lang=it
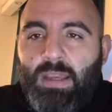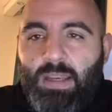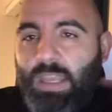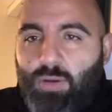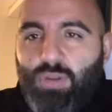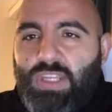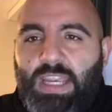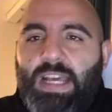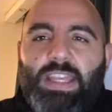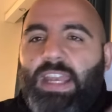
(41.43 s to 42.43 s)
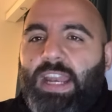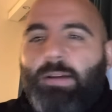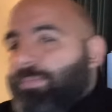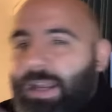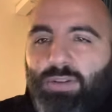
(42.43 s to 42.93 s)
Nico Schira ieri era
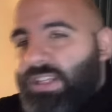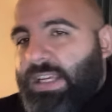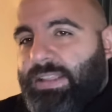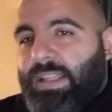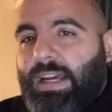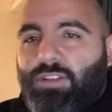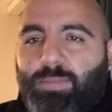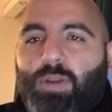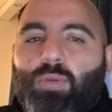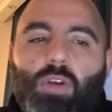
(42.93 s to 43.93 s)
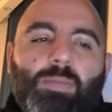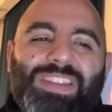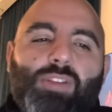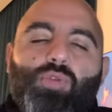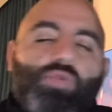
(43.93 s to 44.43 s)
bello scatenato, per cui
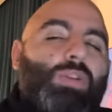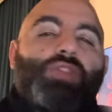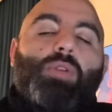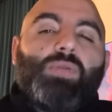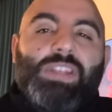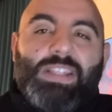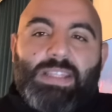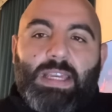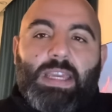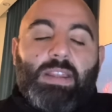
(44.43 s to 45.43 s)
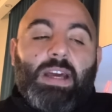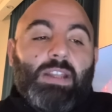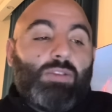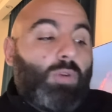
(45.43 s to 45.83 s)
commenterò due sue notizie che ha dato.